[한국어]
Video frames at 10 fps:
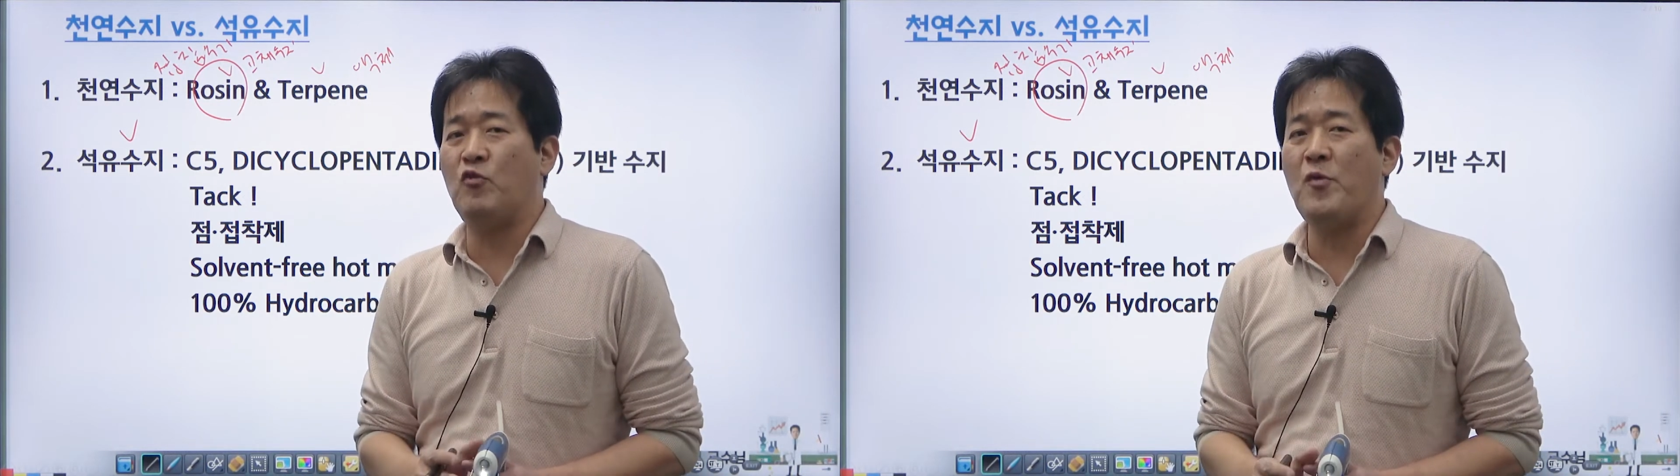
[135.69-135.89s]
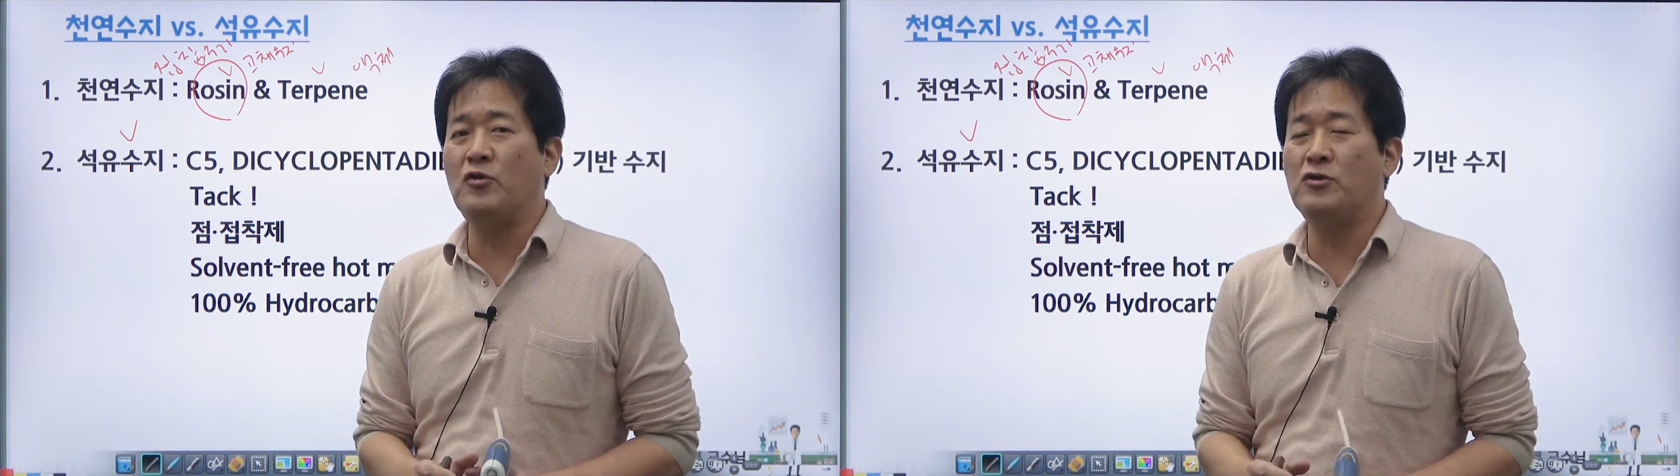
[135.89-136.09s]

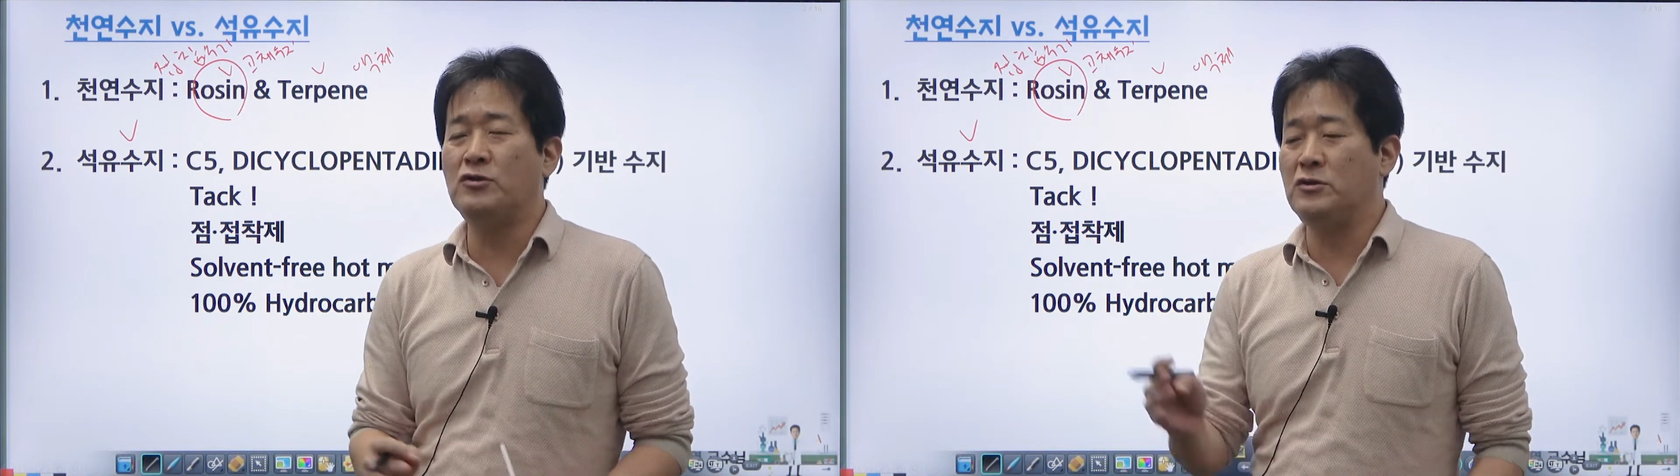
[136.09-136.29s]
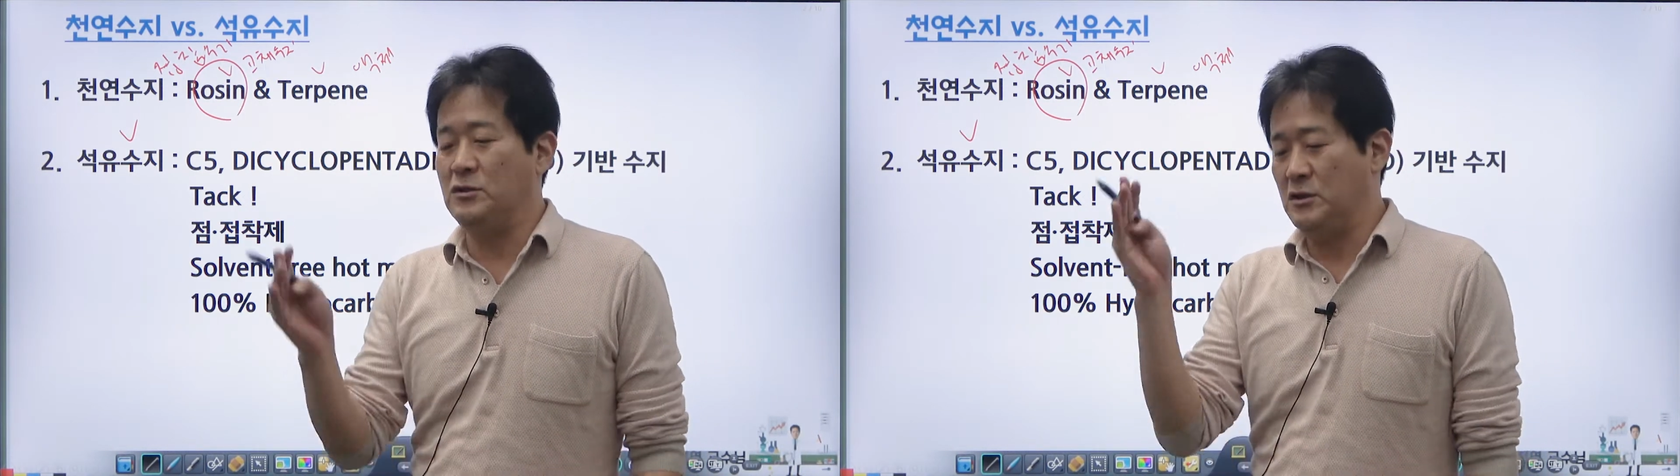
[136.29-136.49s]

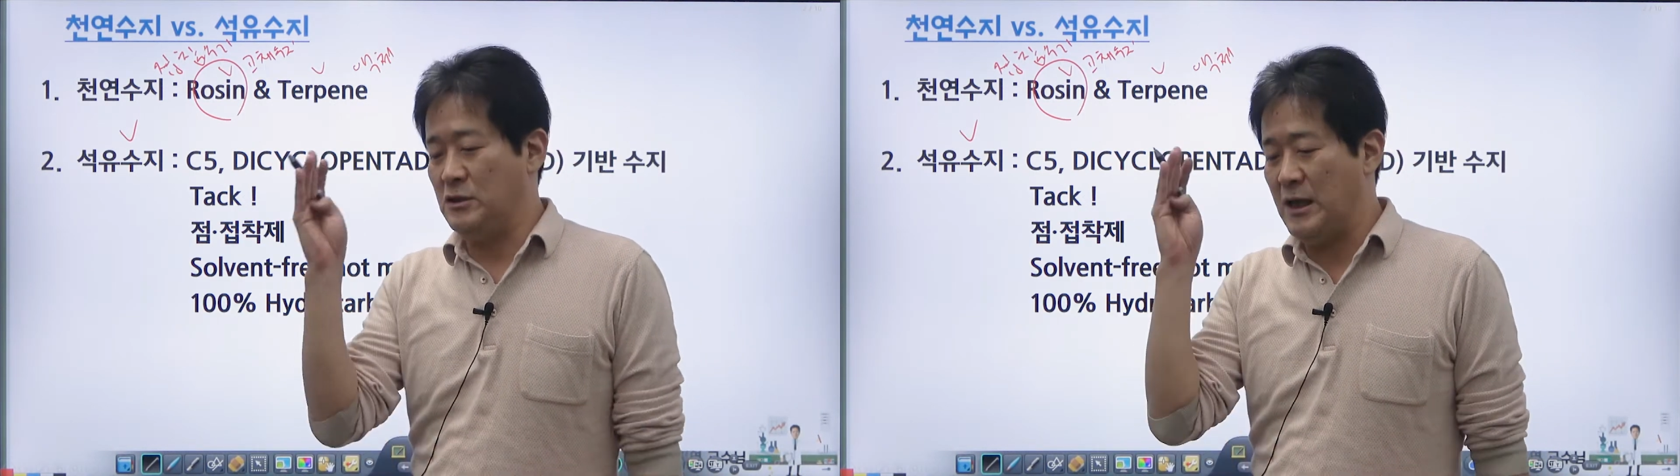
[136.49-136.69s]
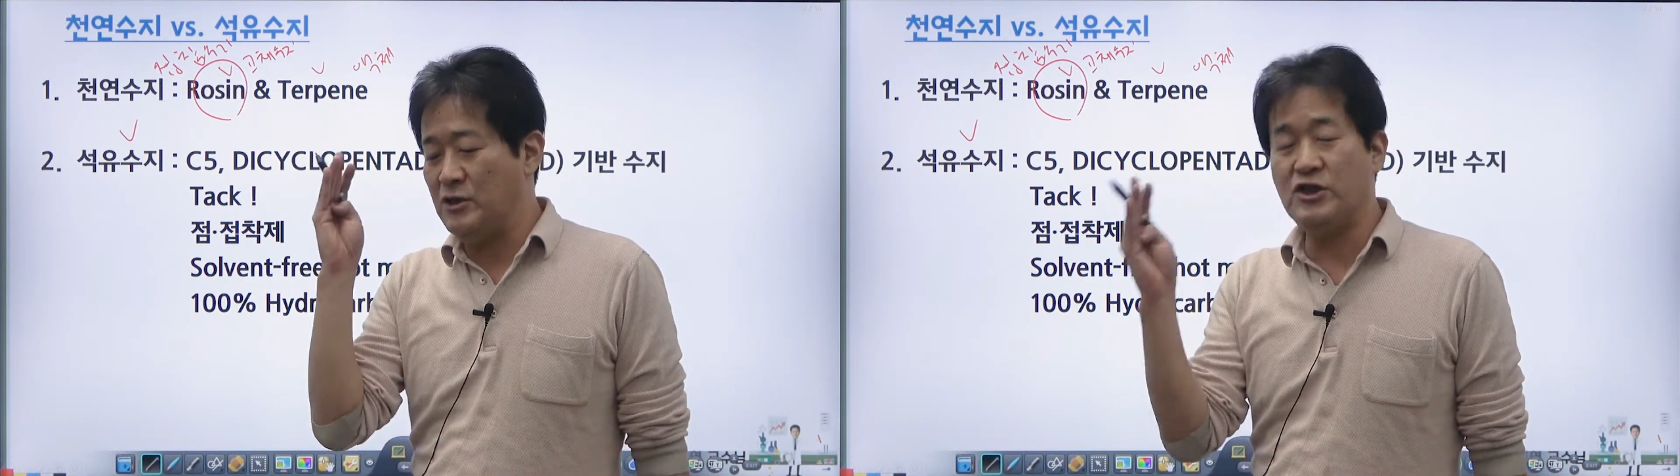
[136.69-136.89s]
보면은
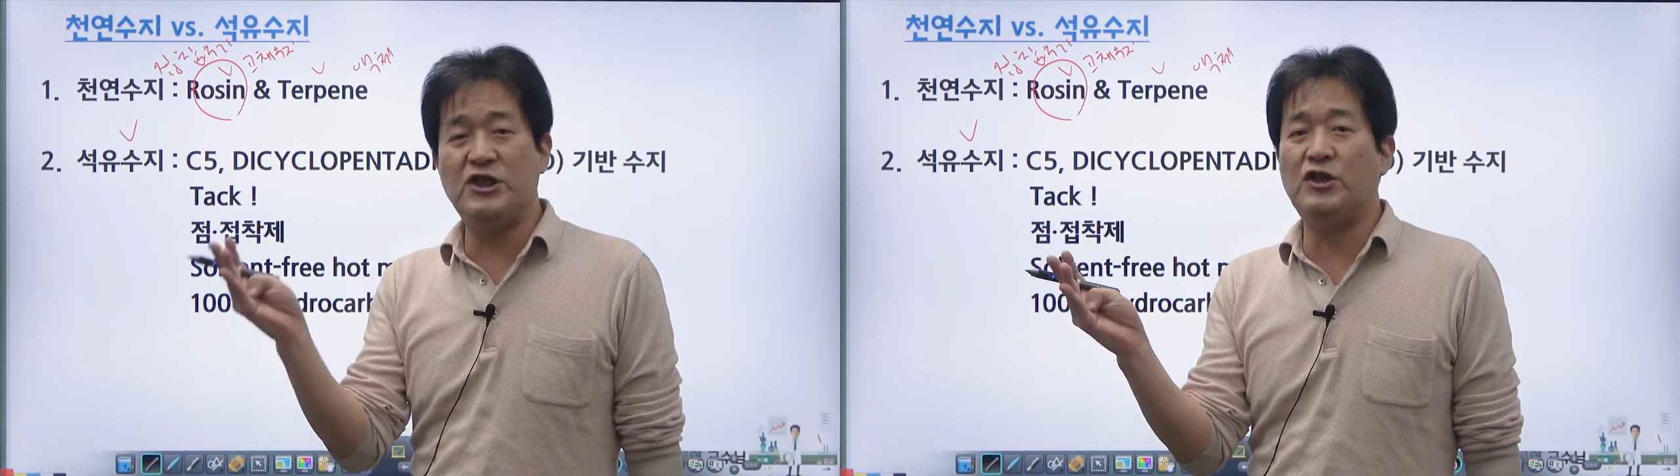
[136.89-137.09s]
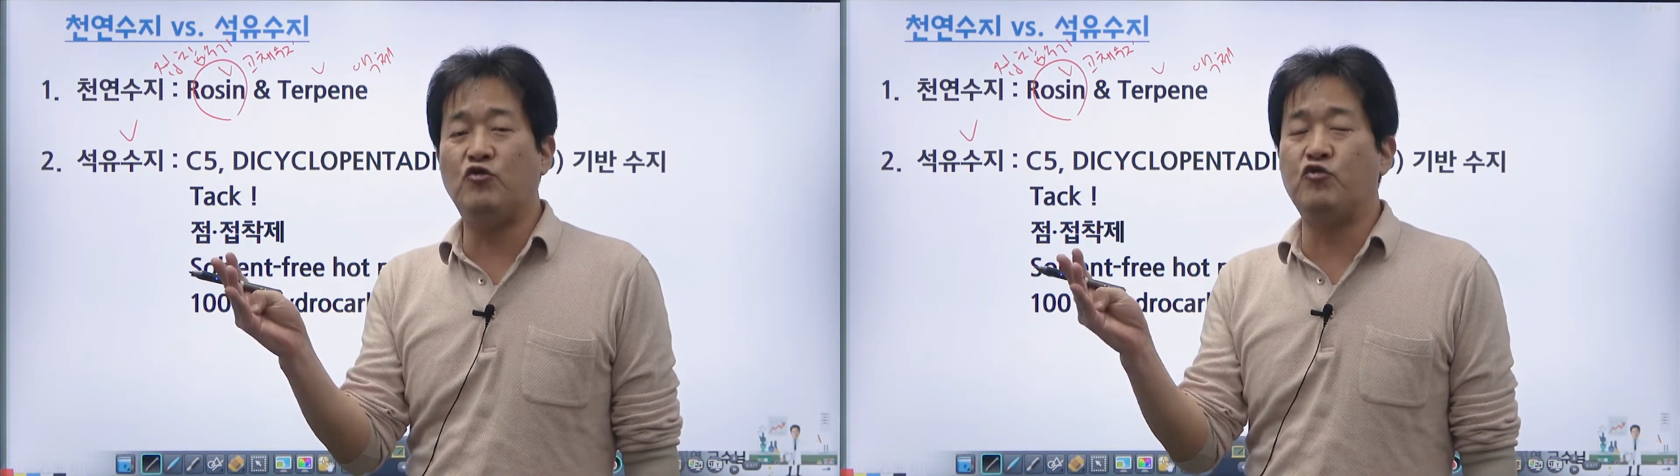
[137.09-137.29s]
일단 C2,